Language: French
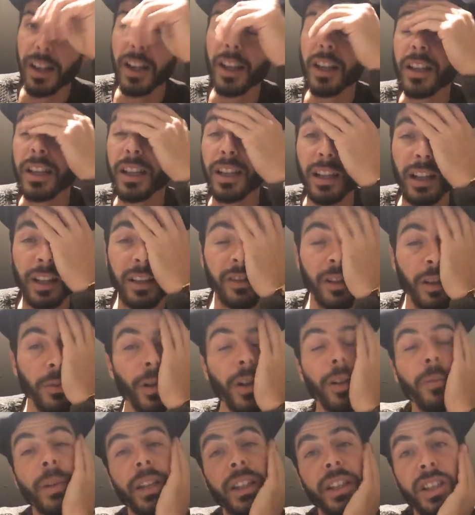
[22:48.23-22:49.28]
il a
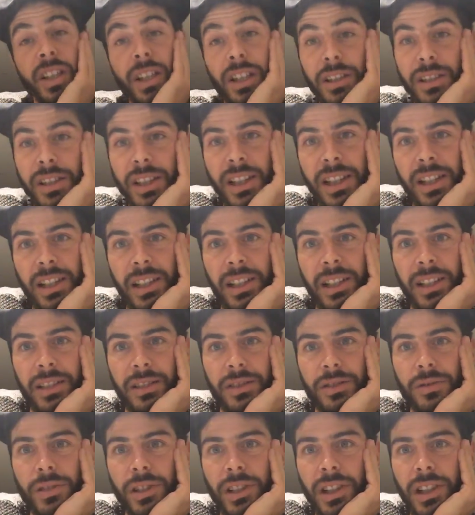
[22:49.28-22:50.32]
seulement, bah déjà, il a,
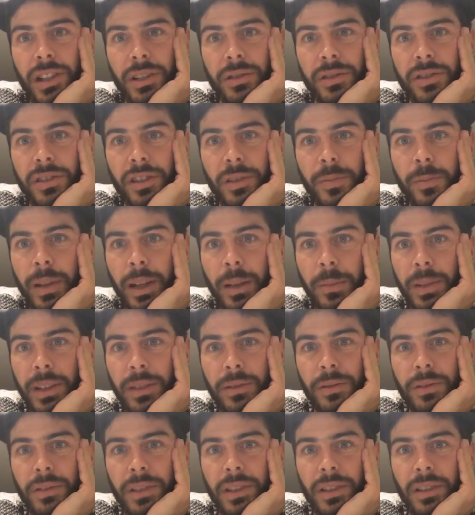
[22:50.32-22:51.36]
je crois qu'il a deux ans de permis.
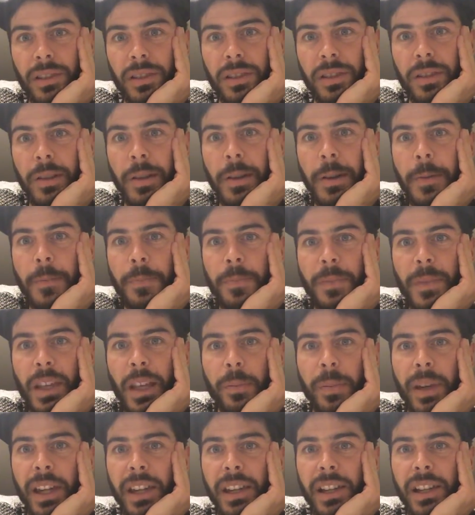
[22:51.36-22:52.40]
Donc
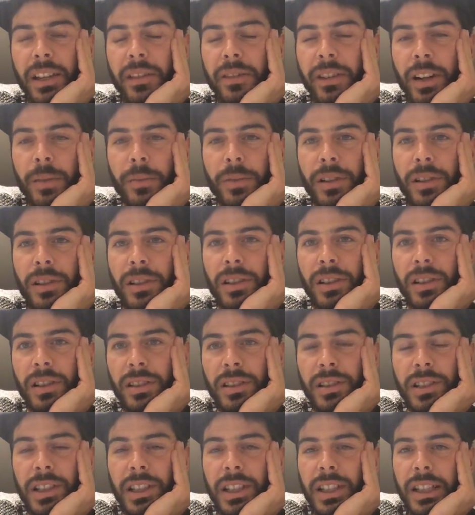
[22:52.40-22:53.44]
mais il est vraiment,
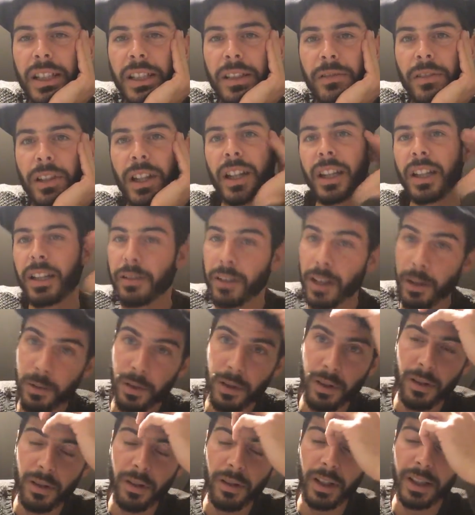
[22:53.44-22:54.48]
voilà, il est
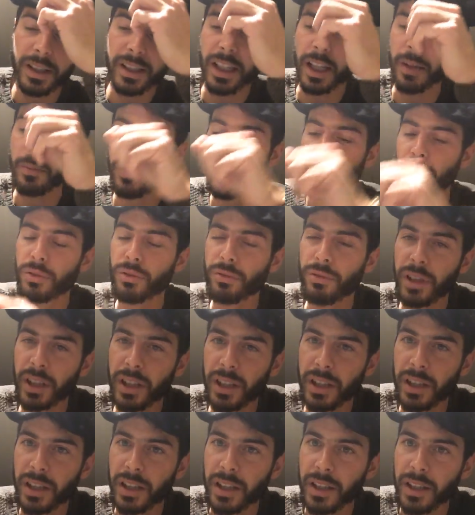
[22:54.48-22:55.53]
vraiment extrêmement
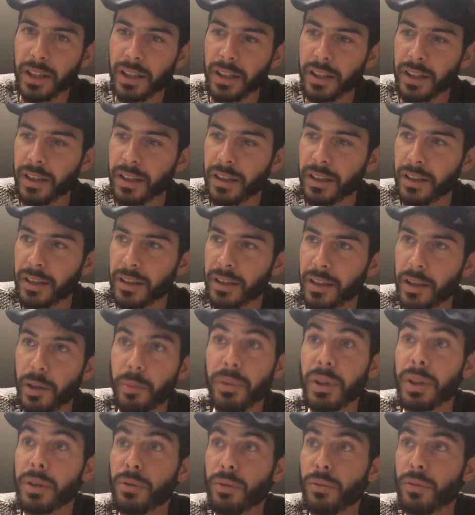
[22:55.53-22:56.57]
doué. Et, et,
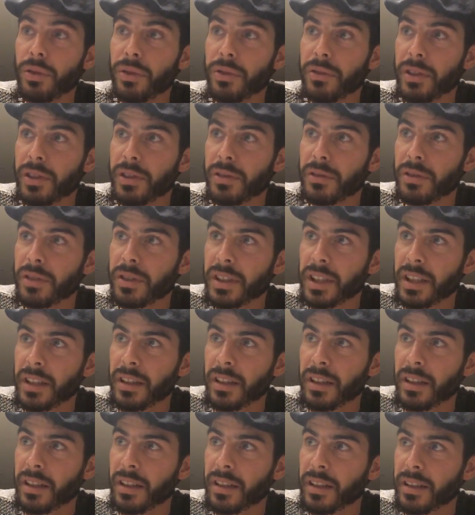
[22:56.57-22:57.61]
puis tout le monde, de toute façon, dans cette,
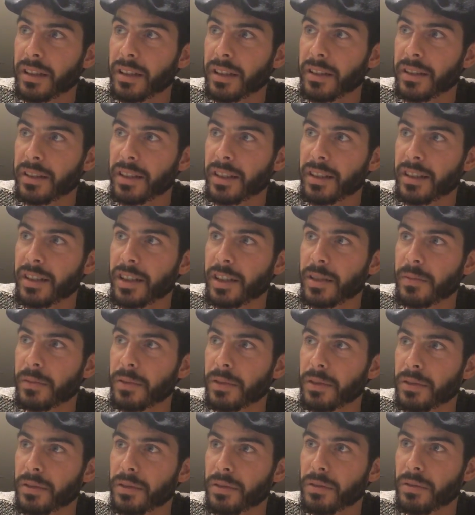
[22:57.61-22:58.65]
dans cette
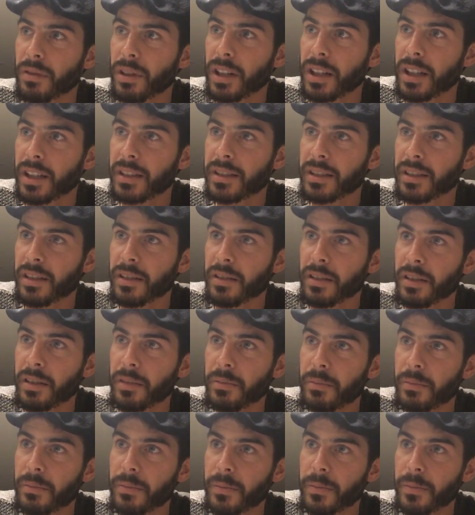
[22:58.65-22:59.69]
team, que ce soit Alex,
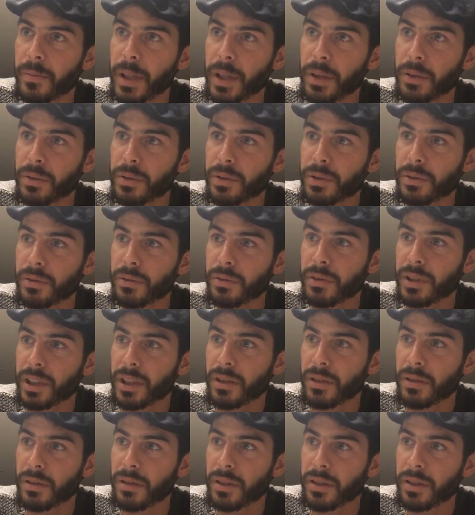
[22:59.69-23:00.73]
Marius ou Nico, ils